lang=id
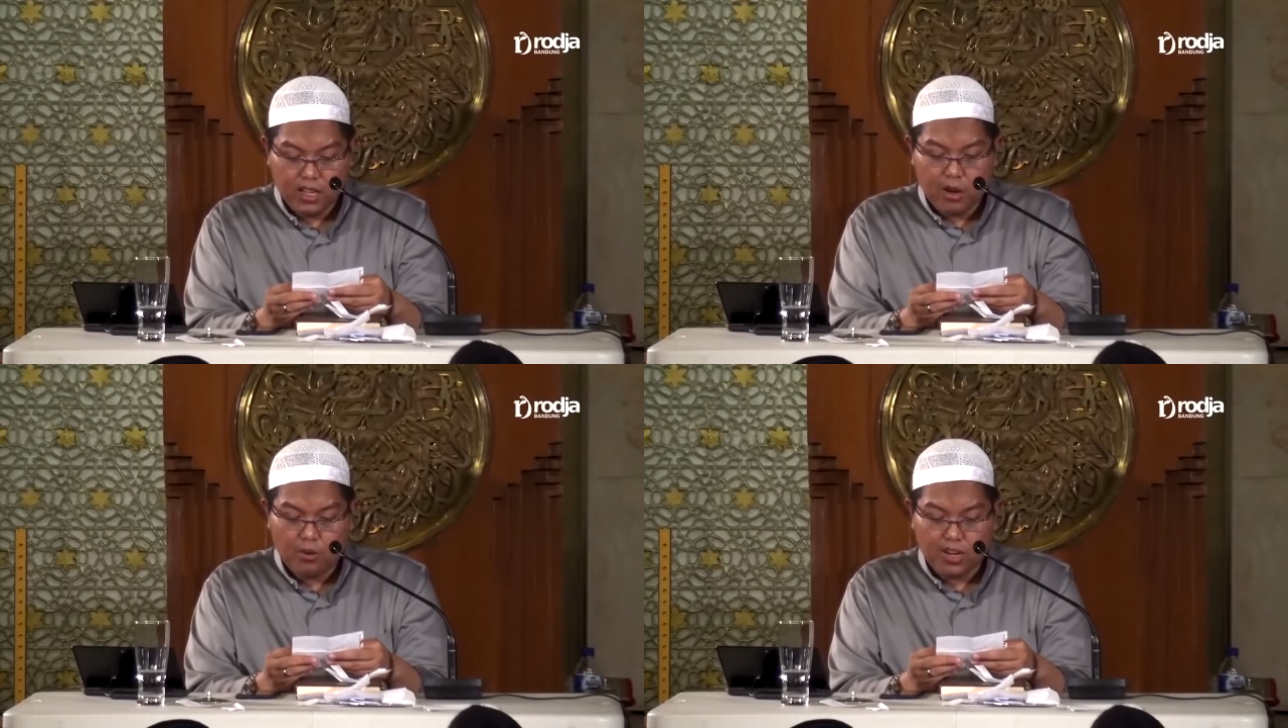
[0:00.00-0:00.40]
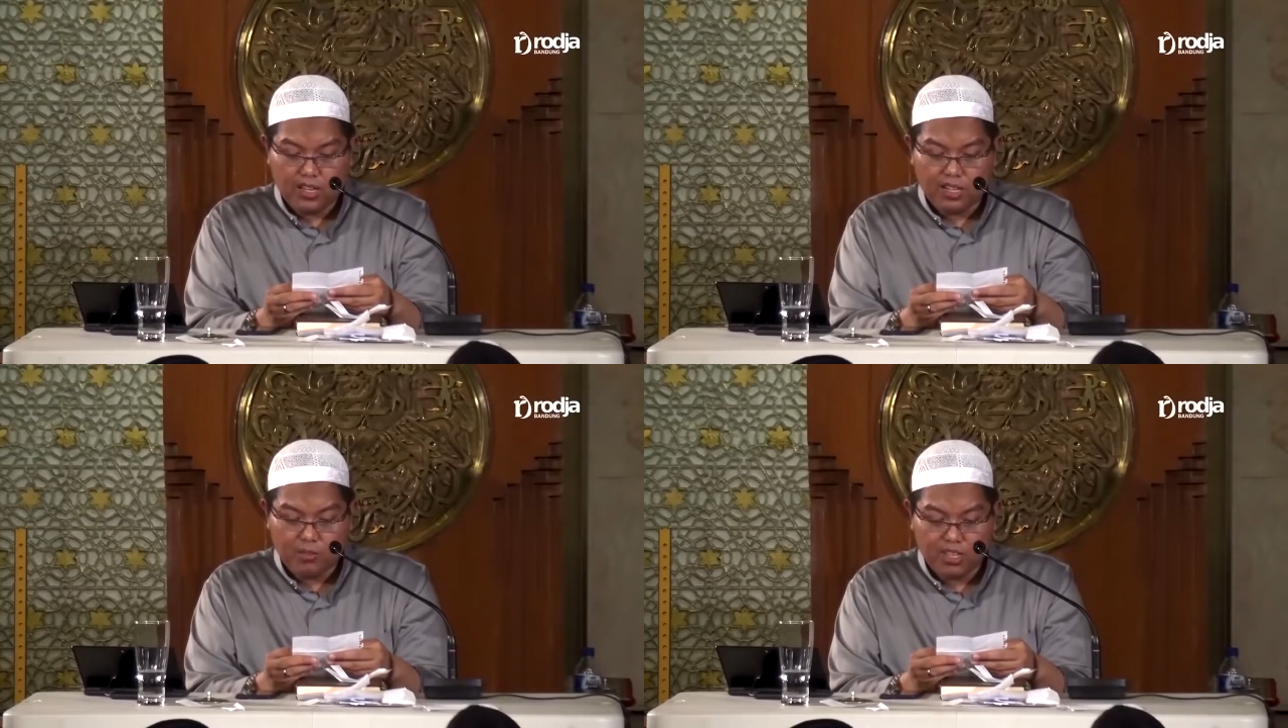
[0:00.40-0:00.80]

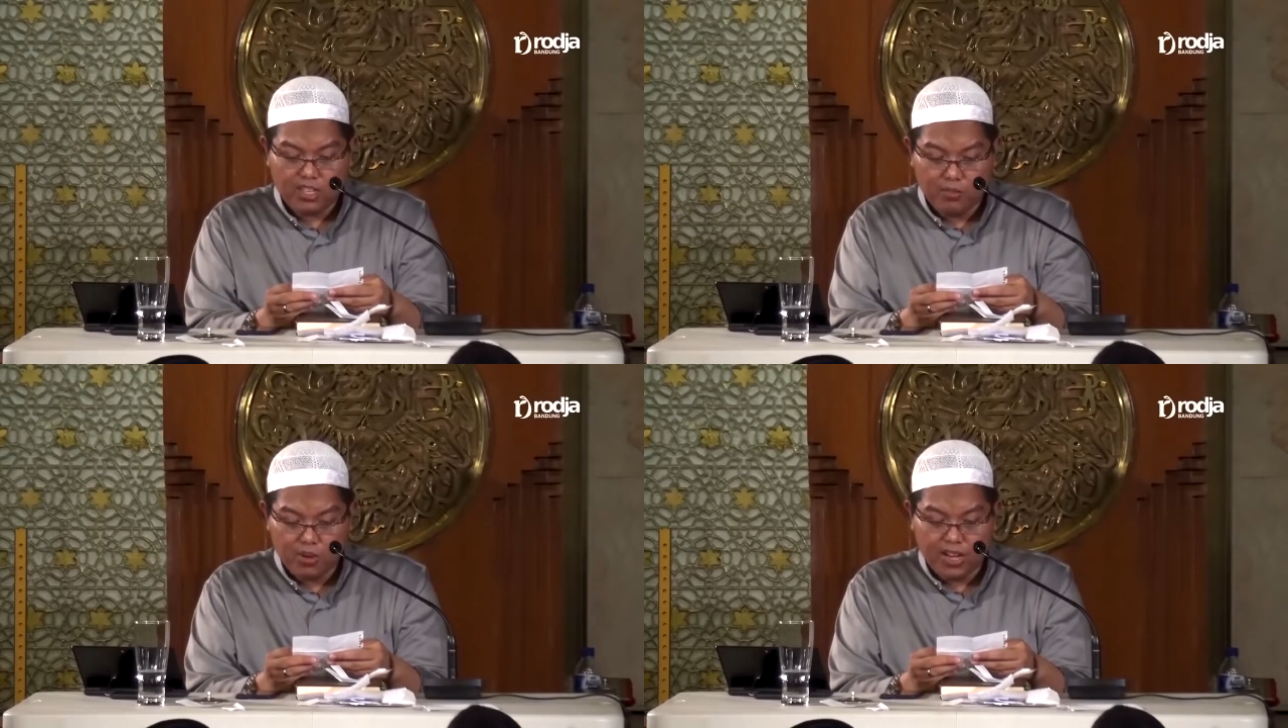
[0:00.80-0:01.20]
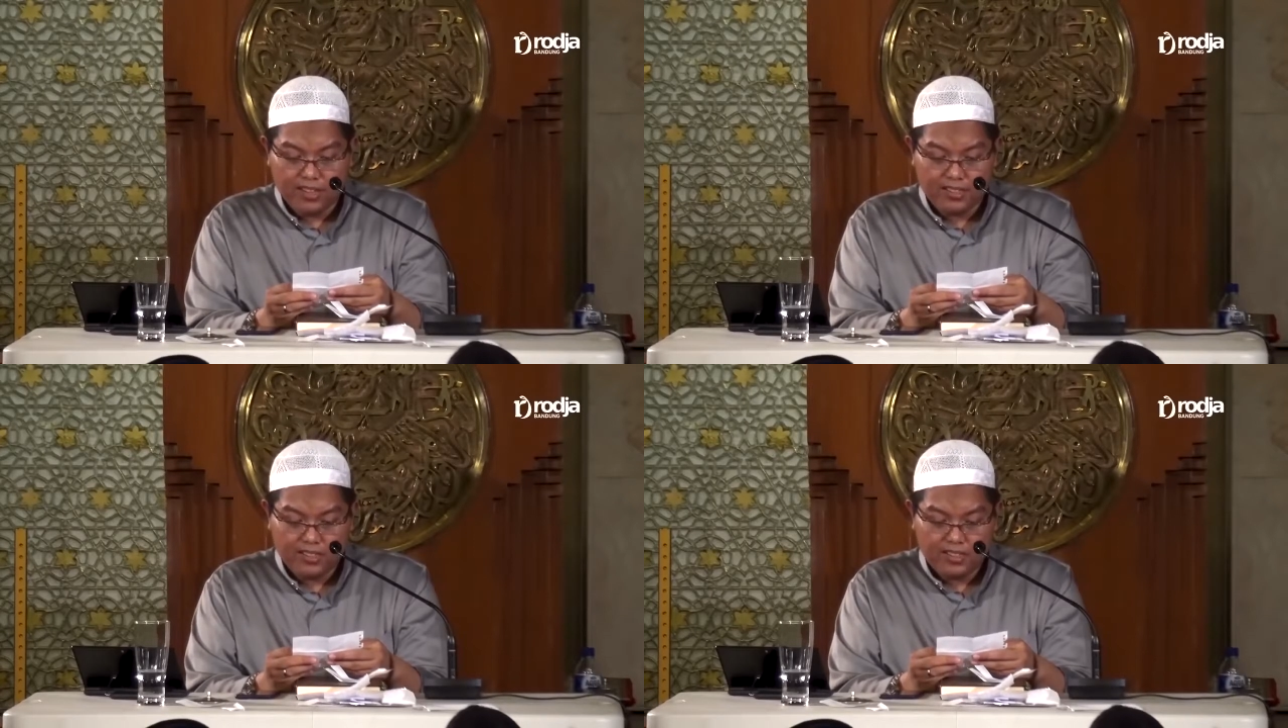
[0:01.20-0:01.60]
aura kita bisa
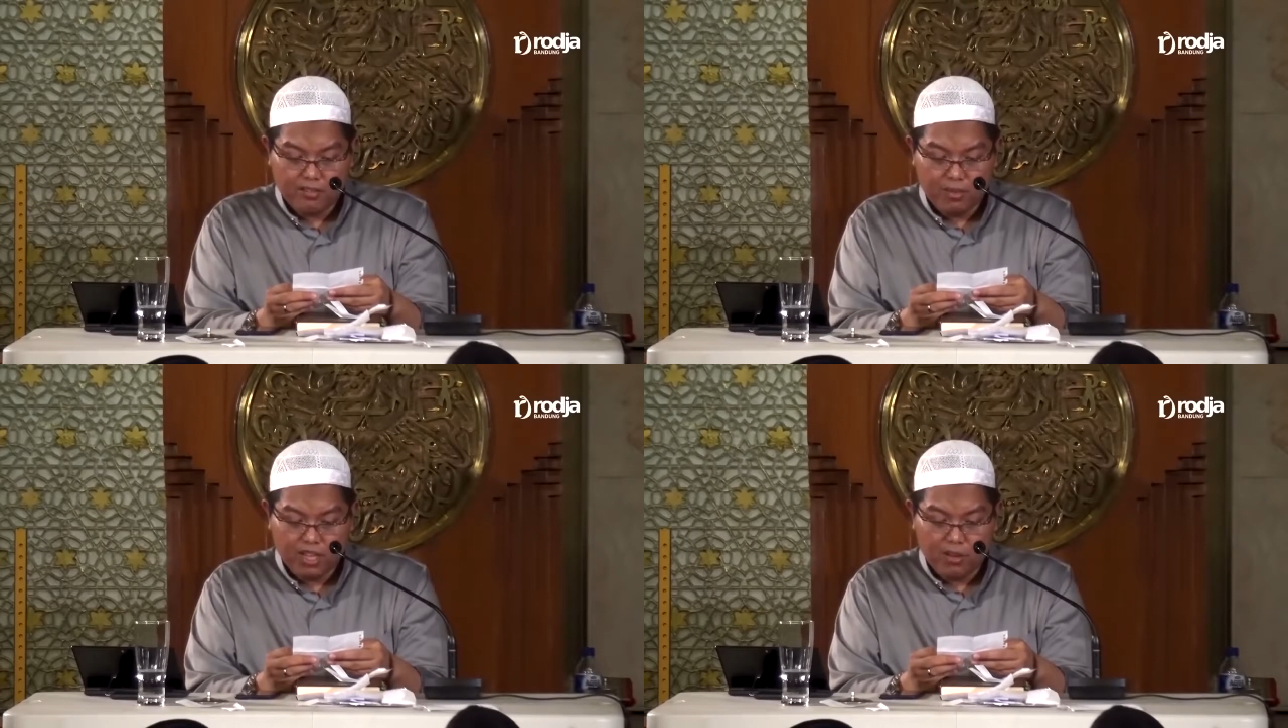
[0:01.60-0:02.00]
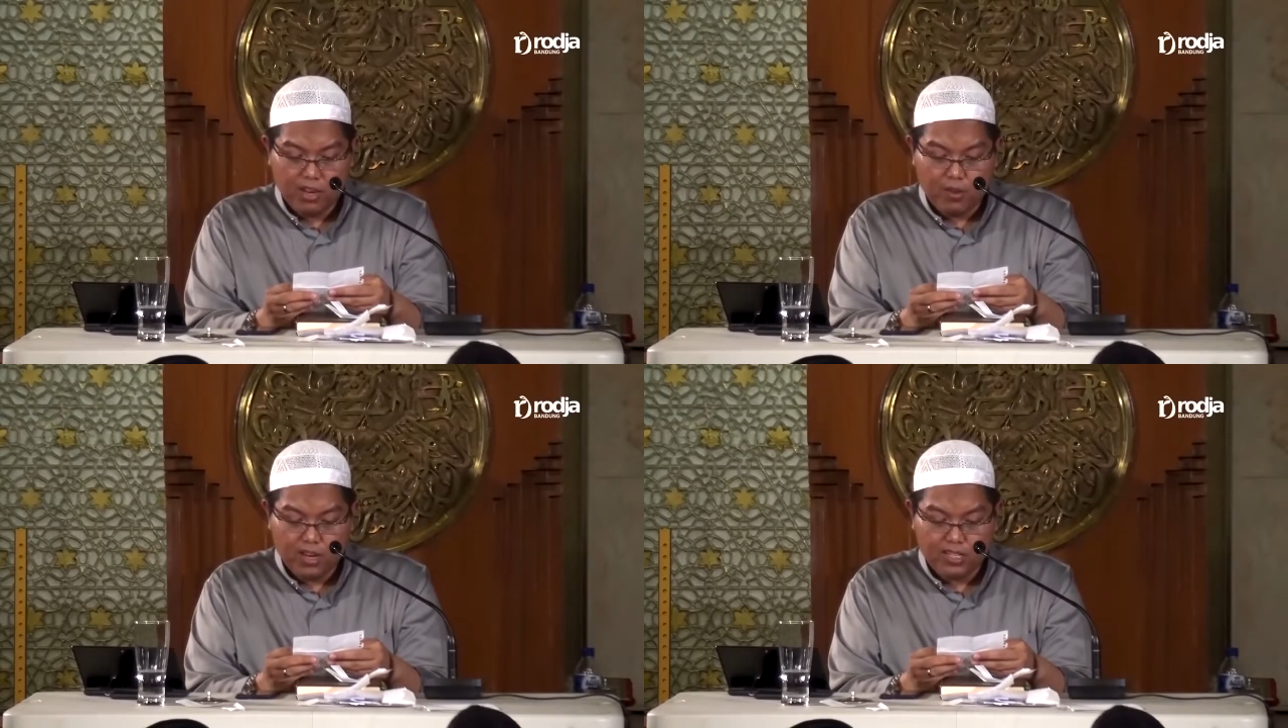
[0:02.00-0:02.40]
dibuka.
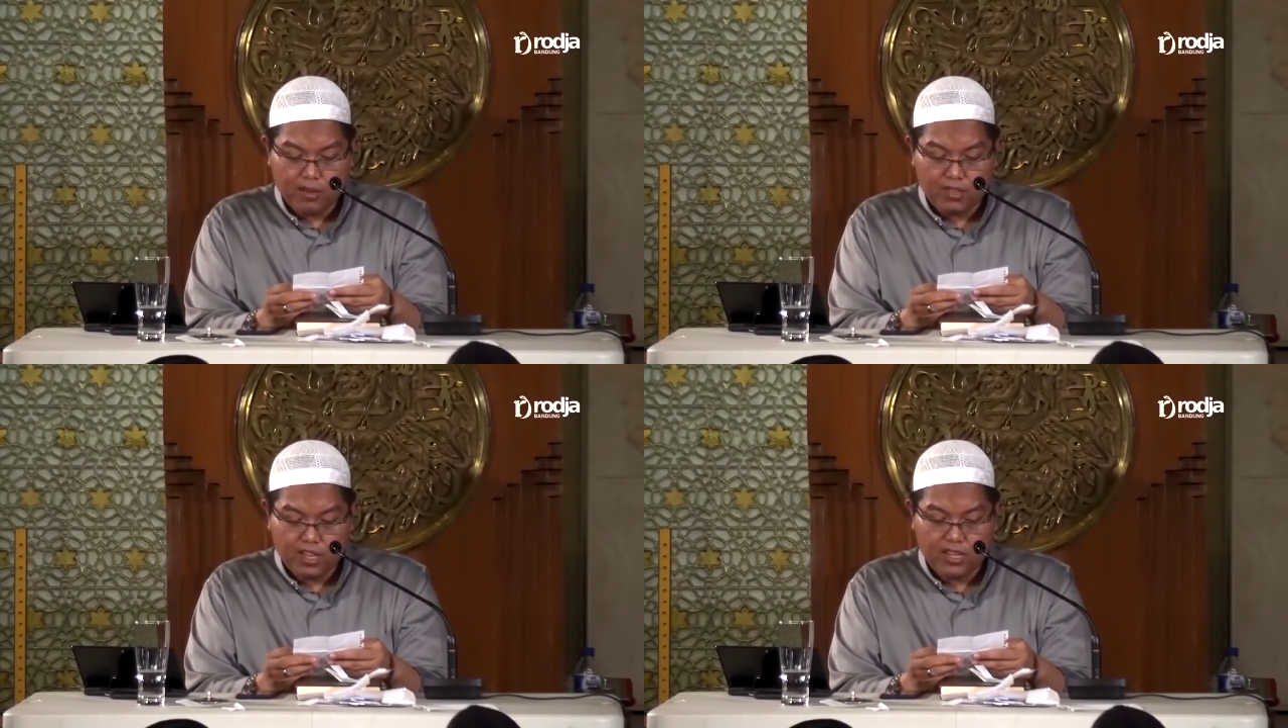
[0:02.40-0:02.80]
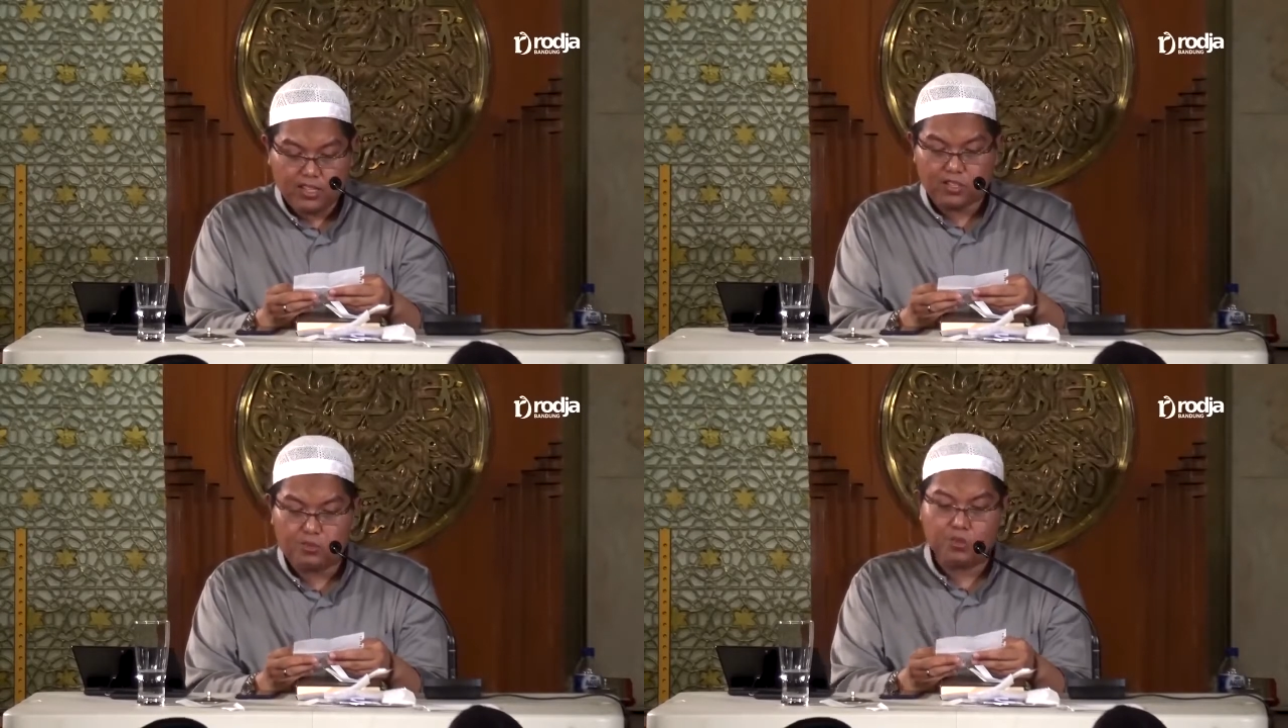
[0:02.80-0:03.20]
Bagaimana bang Islam tentang
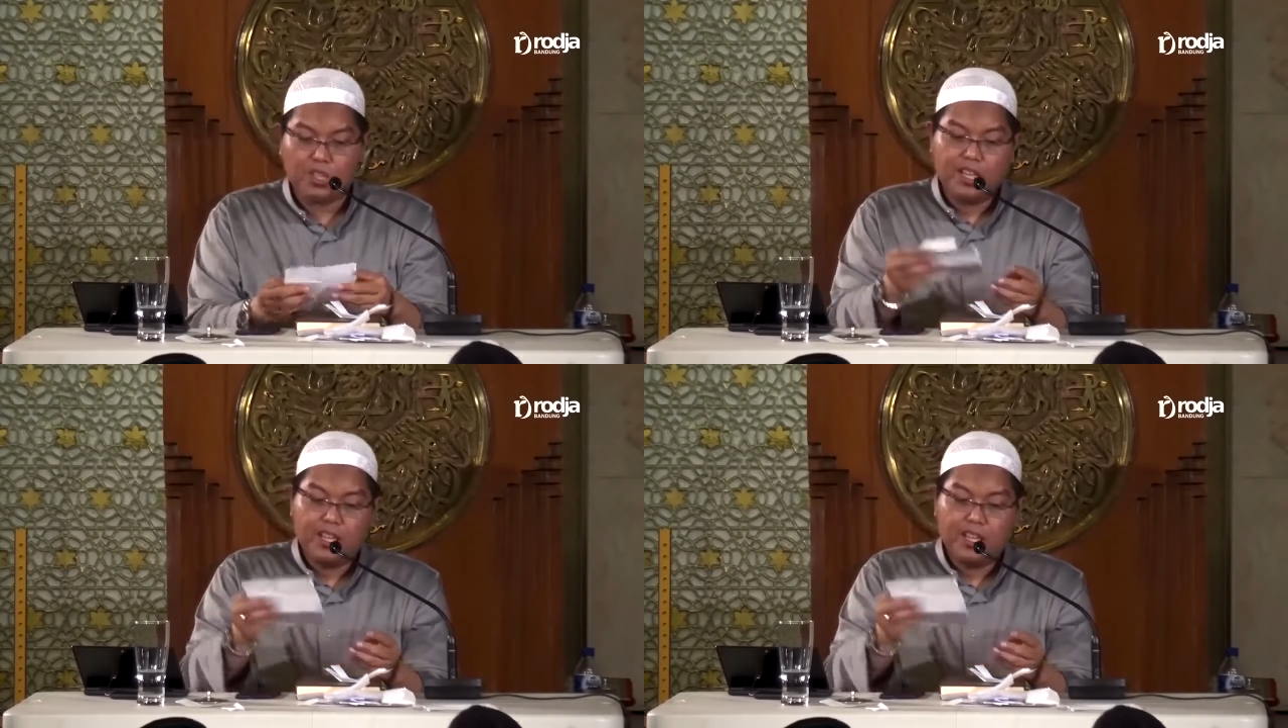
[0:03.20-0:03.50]
hal tersebut?